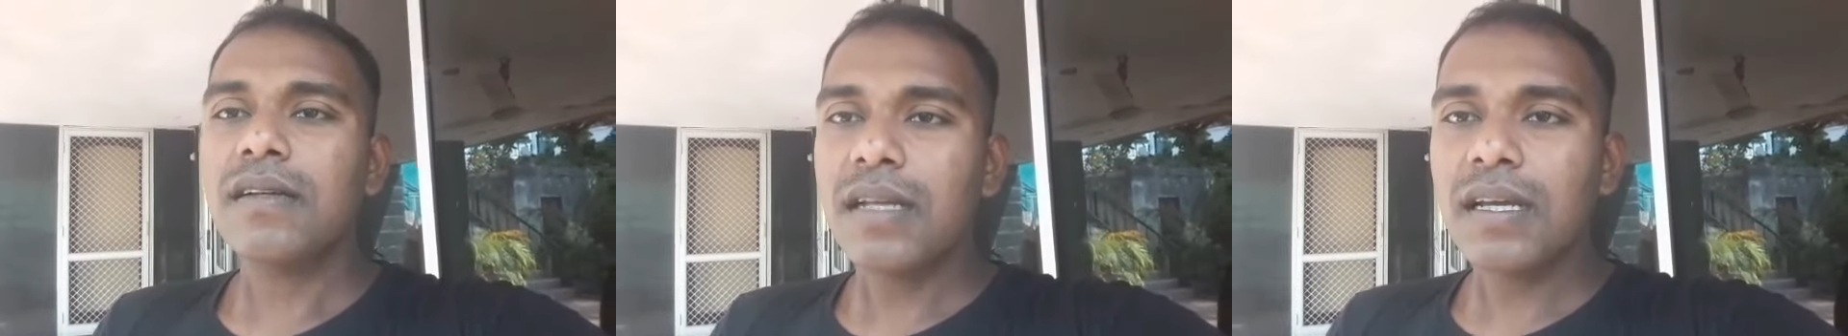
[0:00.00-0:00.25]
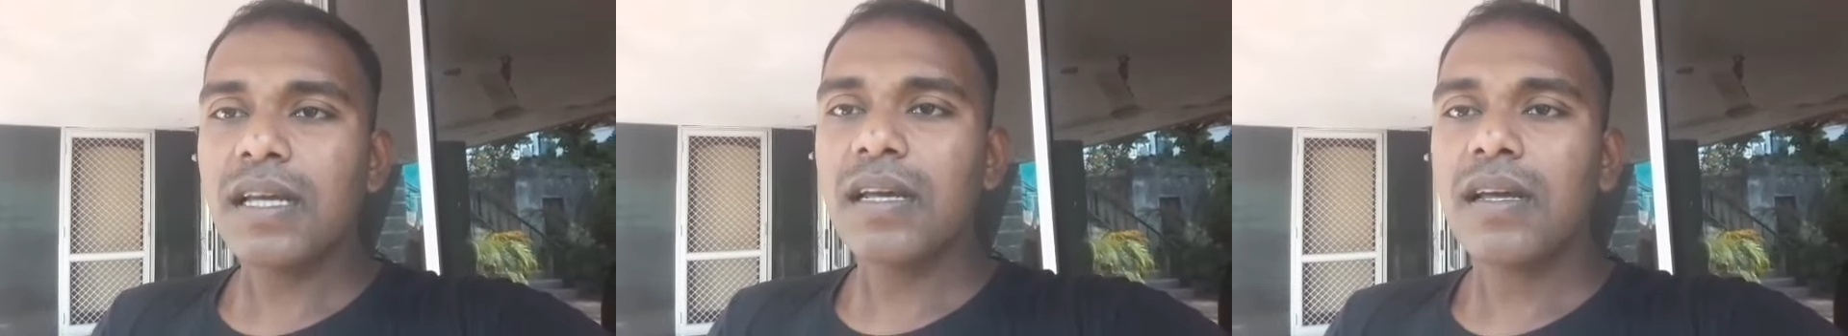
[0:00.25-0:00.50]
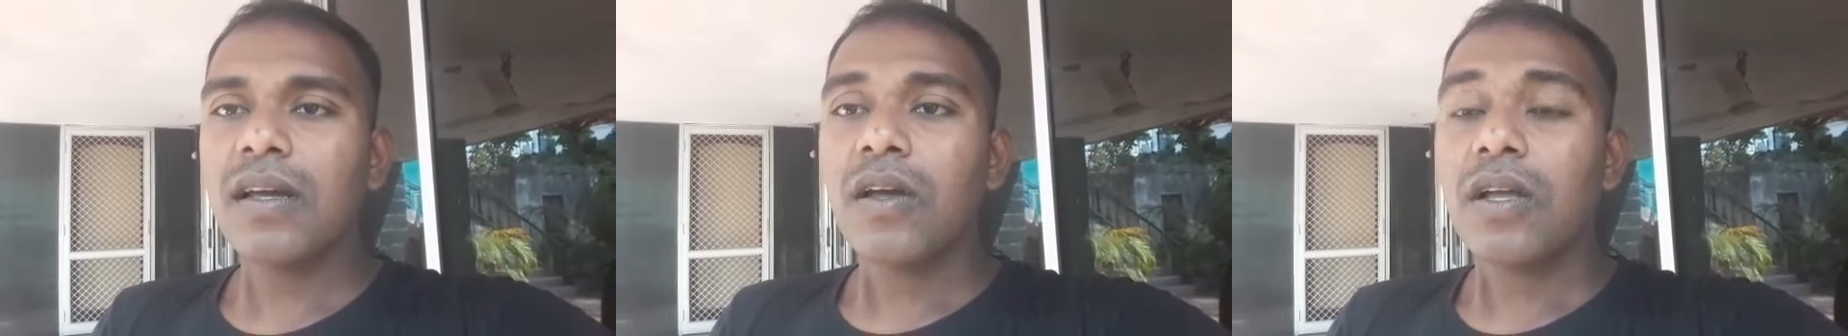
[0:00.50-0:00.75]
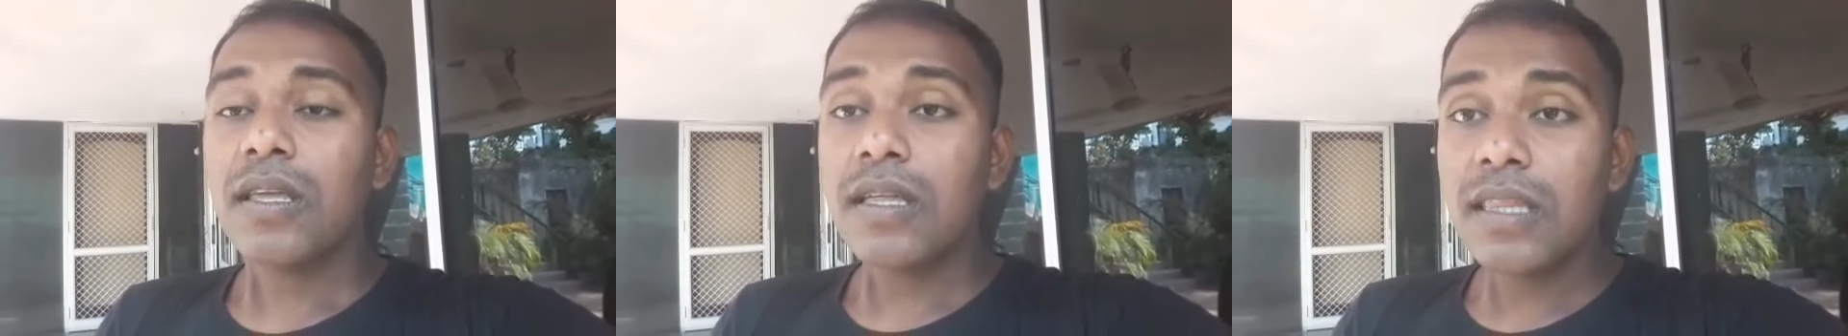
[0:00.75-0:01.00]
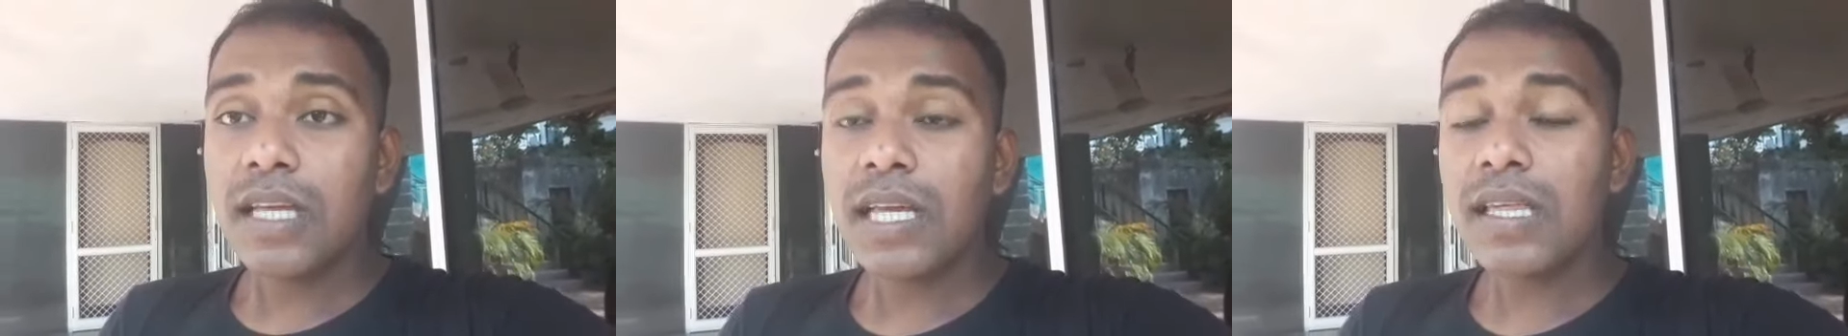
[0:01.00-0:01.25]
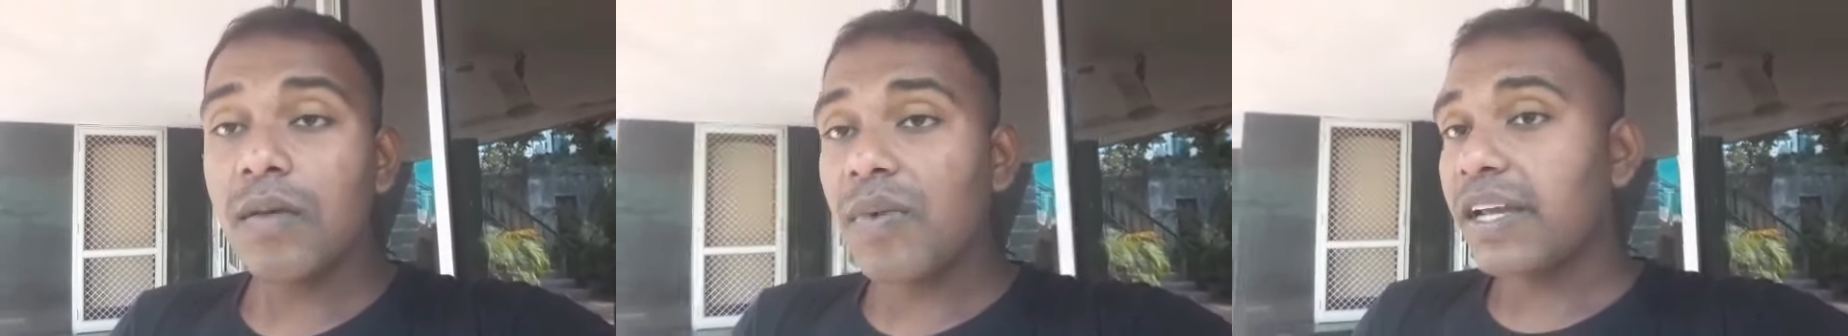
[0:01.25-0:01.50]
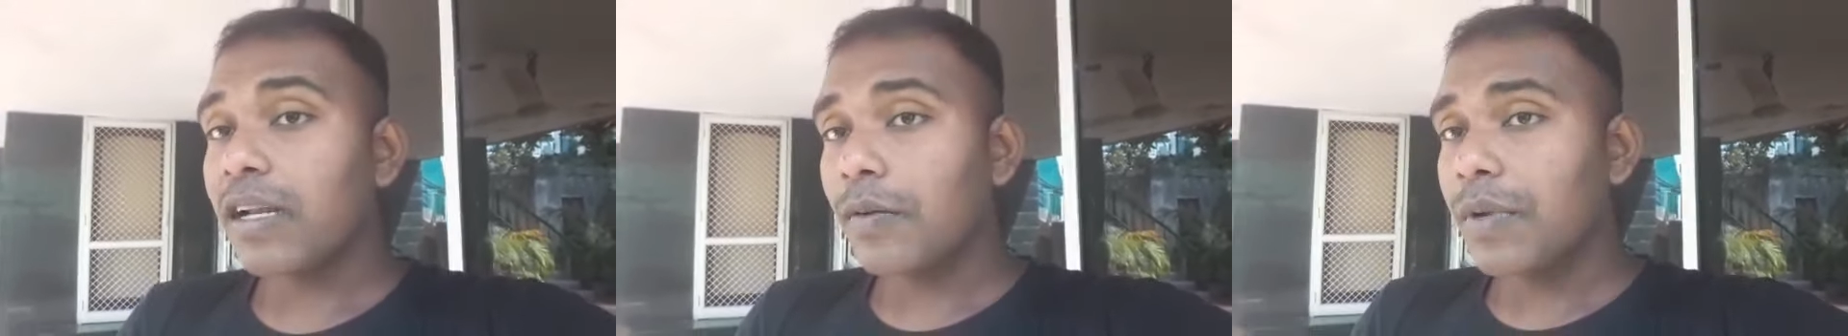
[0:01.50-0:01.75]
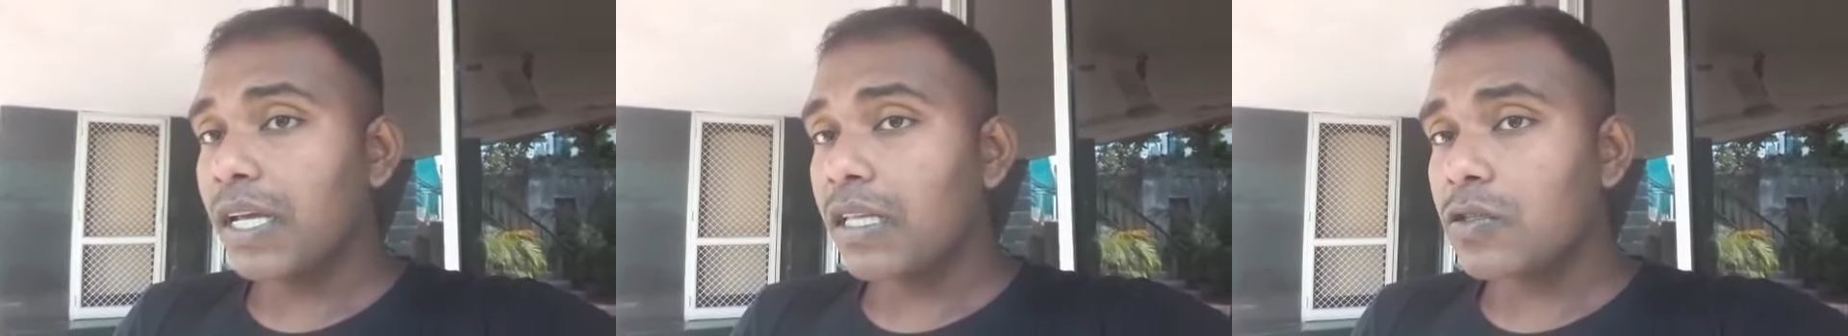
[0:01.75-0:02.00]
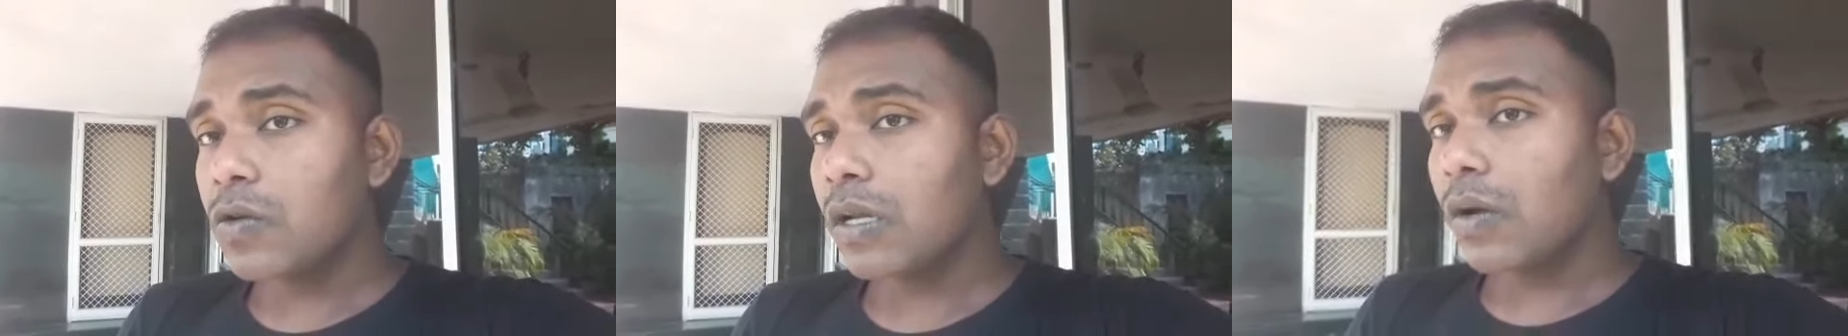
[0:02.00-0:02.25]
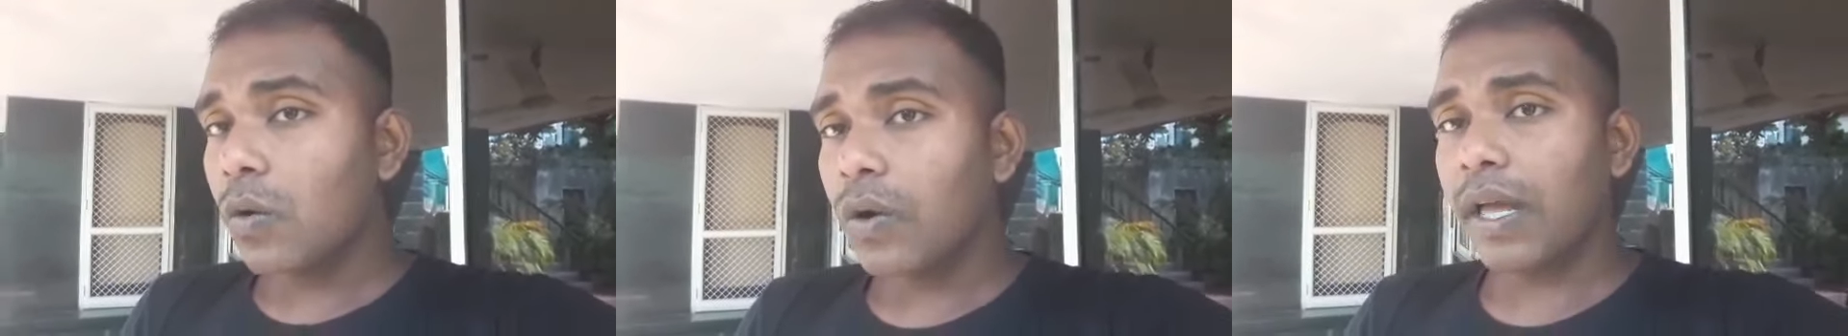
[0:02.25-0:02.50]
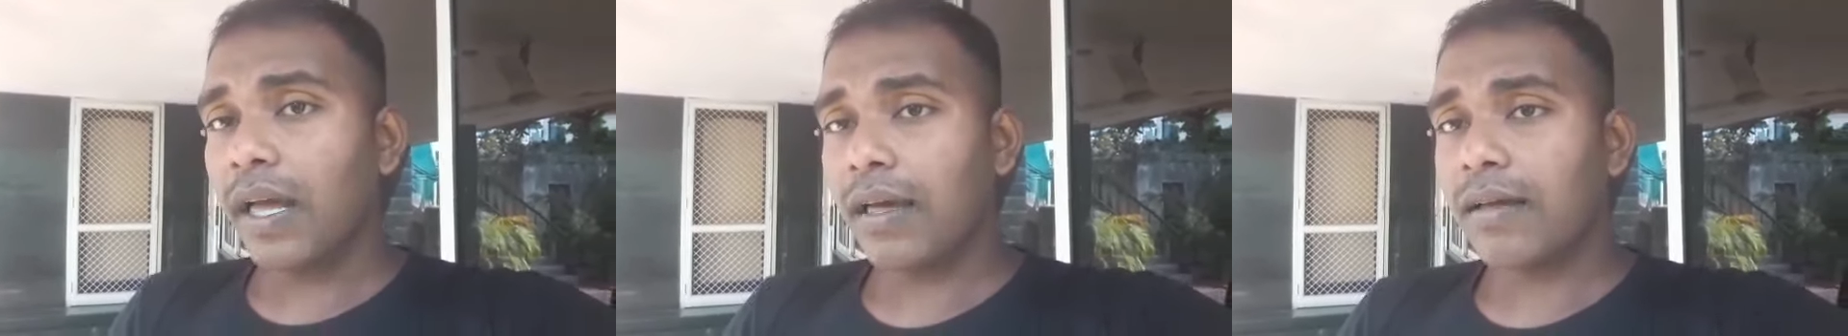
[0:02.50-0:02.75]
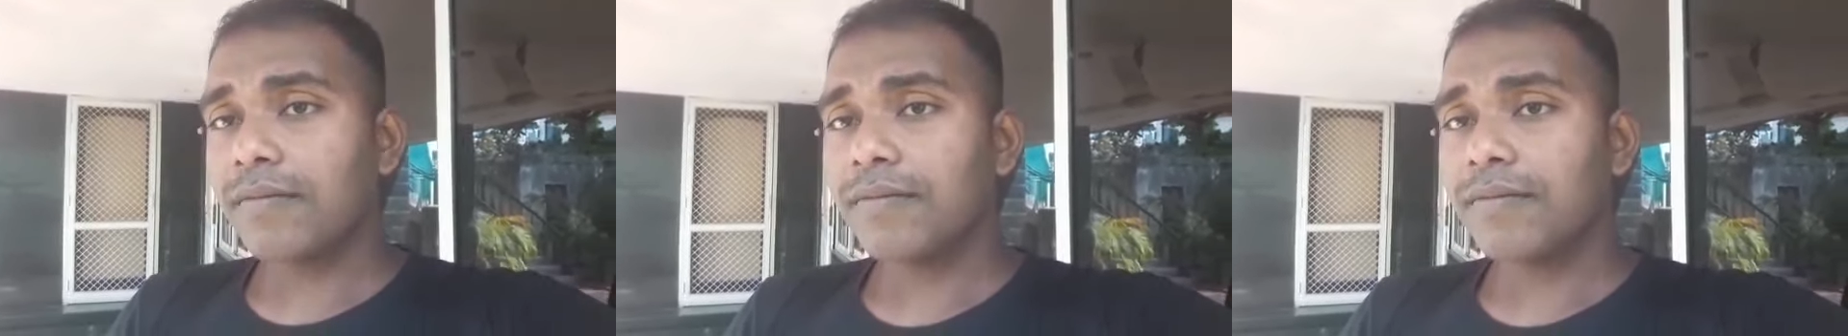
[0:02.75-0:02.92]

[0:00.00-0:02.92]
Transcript: ठीक है यदि किसी भाई ने अभी इंजरी हो गया है